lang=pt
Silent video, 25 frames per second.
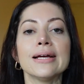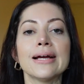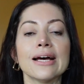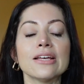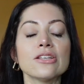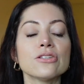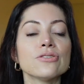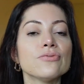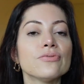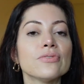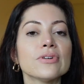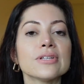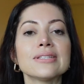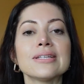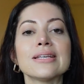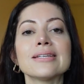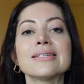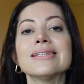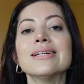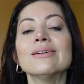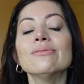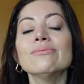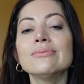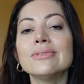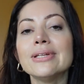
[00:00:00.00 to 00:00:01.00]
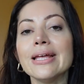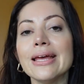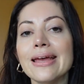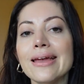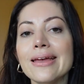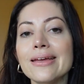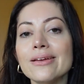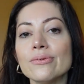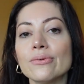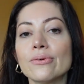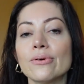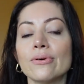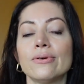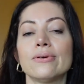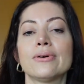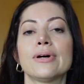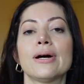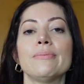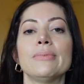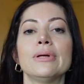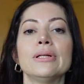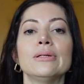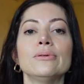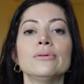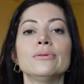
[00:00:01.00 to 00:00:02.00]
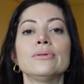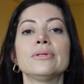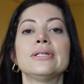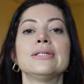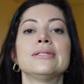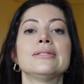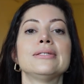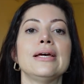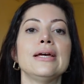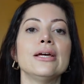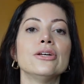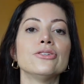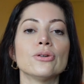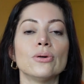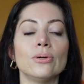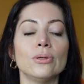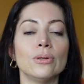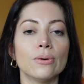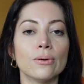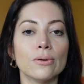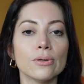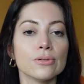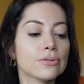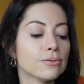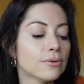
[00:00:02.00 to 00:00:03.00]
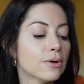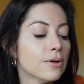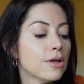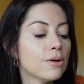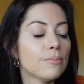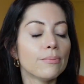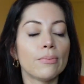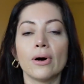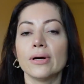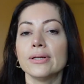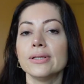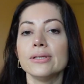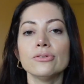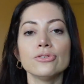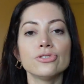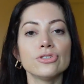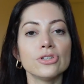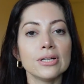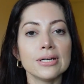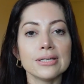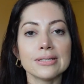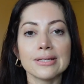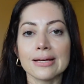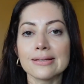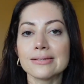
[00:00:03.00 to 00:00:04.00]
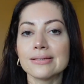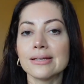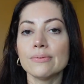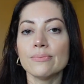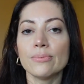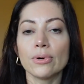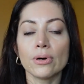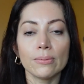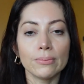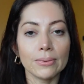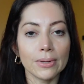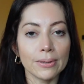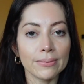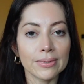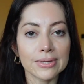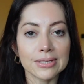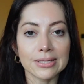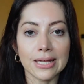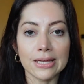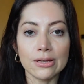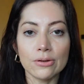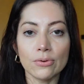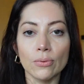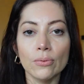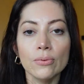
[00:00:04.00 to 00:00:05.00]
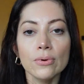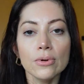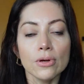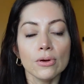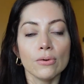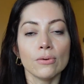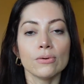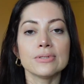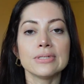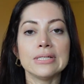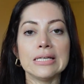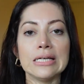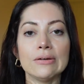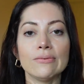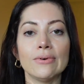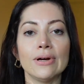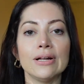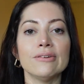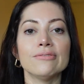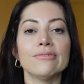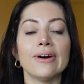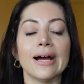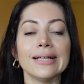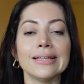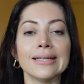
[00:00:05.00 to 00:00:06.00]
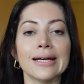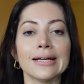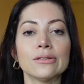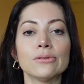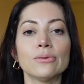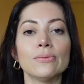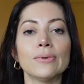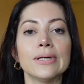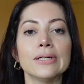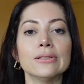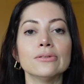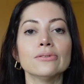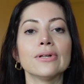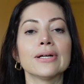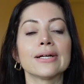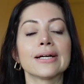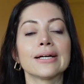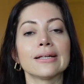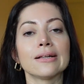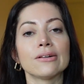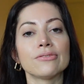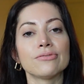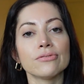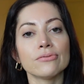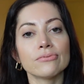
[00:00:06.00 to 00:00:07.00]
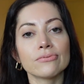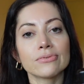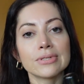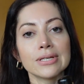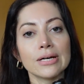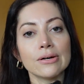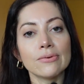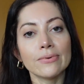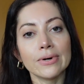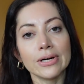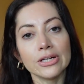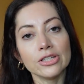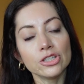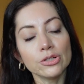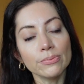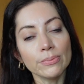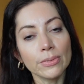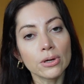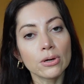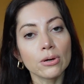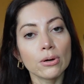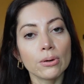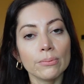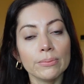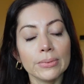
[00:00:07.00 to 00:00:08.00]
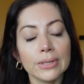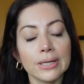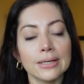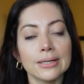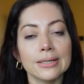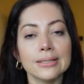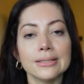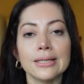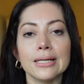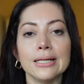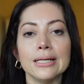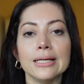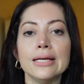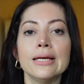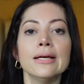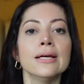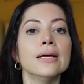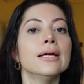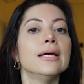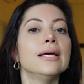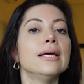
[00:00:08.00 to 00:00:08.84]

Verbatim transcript: Caso vocês não tenham couro cabeludo que seja oleoso, podem utilizar sem problemas nenhum. O zinco ele vai estar tá atuando naquela função antimicrobiana ali